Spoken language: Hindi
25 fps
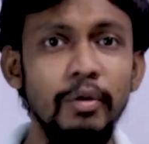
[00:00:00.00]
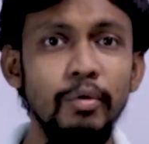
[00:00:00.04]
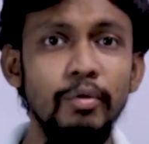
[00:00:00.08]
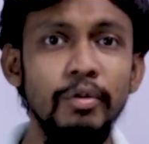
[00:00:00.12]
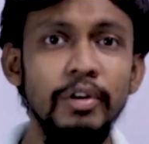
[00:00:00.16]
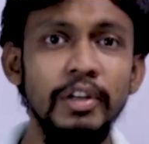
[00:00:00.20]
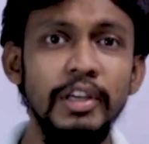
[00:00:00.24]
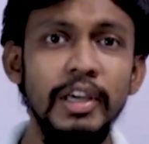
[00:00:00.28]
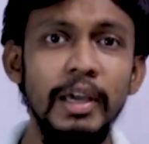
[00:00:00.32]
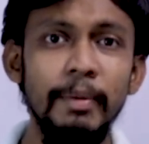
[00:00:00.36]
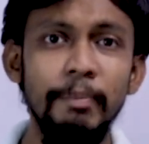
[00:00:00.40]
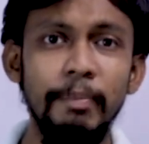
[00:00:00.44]

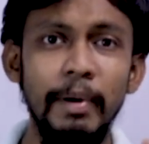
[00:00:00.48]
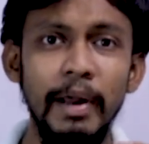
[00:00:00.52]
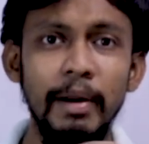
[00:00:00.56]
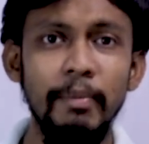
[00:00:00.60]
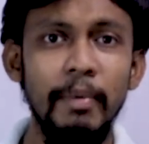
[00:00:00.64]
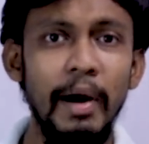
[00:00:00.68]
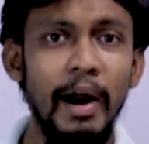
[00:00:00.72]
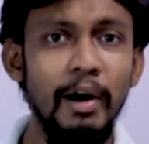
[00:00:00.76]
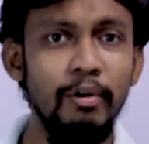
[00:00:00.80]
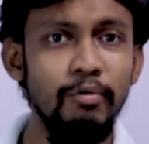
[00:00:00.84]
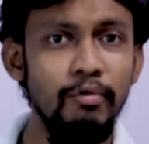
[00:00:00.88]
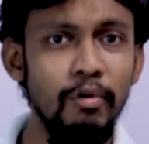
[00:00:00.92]
उनके
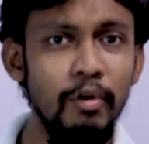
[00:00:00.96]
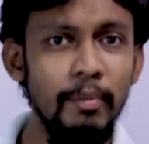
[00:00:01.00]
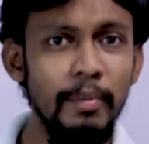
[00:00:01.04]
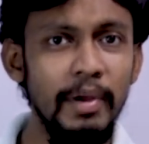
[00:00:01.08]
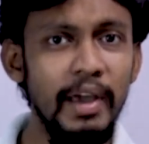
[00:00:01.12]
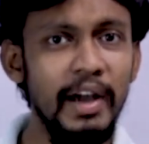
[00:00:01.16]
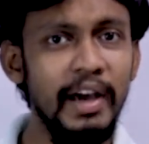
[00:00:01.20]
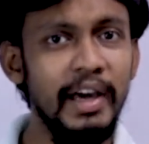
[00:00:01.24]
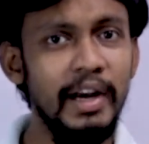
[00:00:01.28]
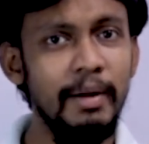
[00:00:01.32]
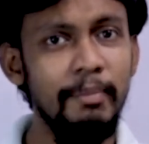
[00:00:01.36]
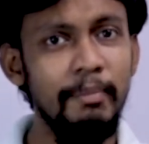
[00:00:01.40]
परमाणुओं में
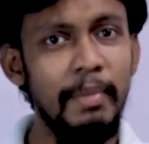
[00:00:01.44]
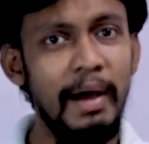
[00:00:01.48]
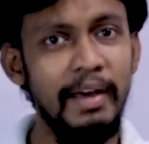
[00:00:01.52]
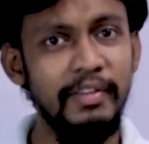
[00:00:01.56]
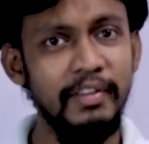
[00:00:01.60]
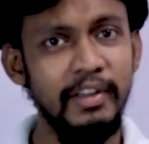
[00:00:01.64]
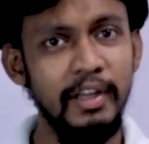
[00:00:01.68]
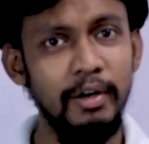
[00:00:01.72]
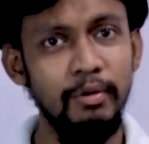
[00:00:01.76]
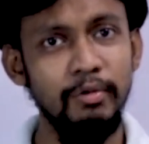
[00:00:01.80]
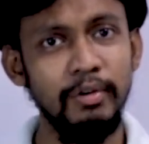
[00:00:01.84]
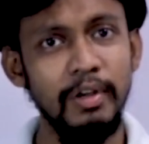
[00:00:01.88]
अगर हम बात
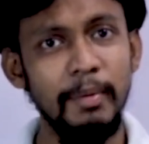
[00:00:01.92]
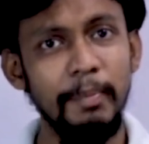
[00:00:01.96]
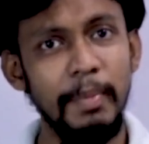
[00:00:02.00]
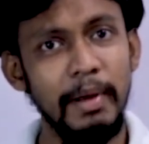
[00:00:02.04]
करें उनके